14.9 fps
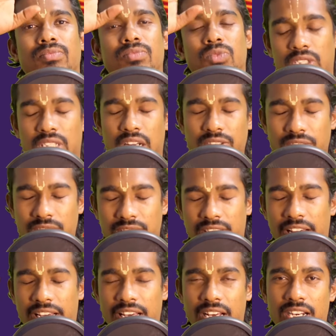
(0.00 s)
వైఎస్ఆర్ జోసెస్
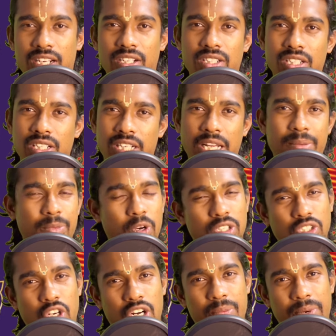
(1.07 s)
కేకేఆర్ టీం
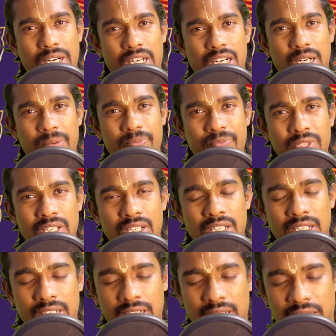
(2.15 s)
గురించి ఆల్రెడీ మాట్లాడినాం
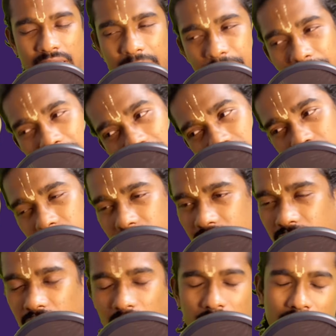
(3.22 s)
టీం బ్యాలెన్స్
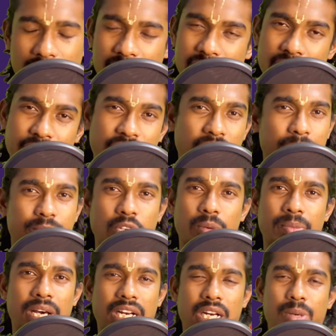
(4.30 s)
కావాలి అంటే ఫిలిప్స్ ఆర్
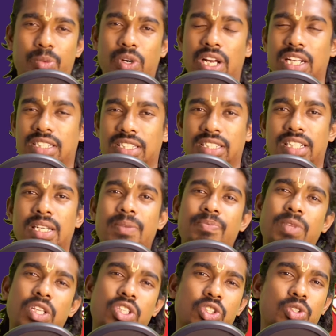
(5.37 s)
మార్క్రమ్ ఉండాల్సిందే
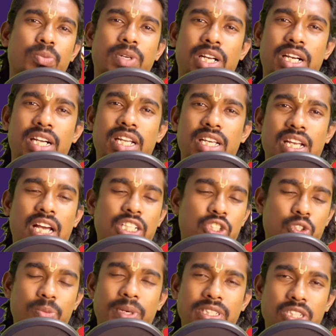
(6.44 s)
నితీష్ కుమార్ రెడ్డి లాస్ట్
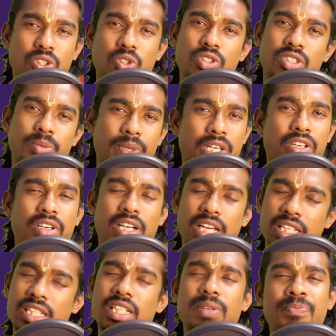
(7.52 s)
టూ మ్యాచెస్ కొంచెం అటు ఇటు
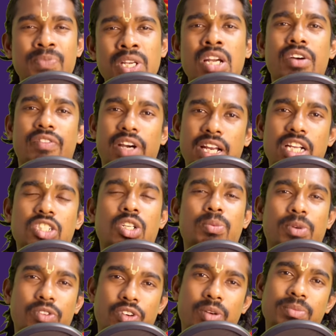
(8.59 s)
అయింది ఫైనల్స్లో
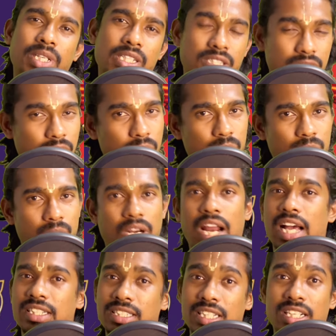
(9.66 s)
పర్ఫామ్ చేస్తాడు
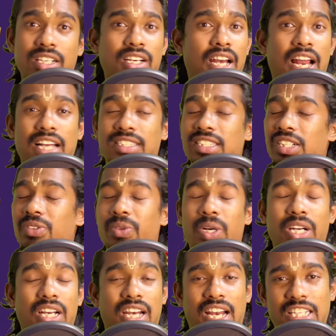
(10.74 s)
క్లాసిన్ క్లాసిన్
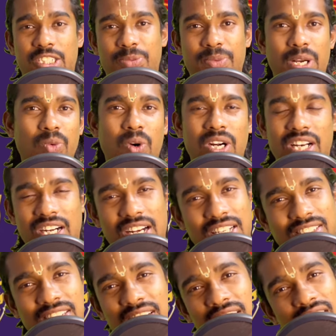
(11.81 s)
వాటర్ క్లచ్ మ్యాన్ వాటర్
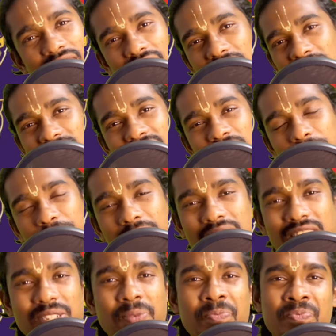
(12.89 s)
క్లచ్ ఇన్ రాజస్థాన్ మ్యాచ్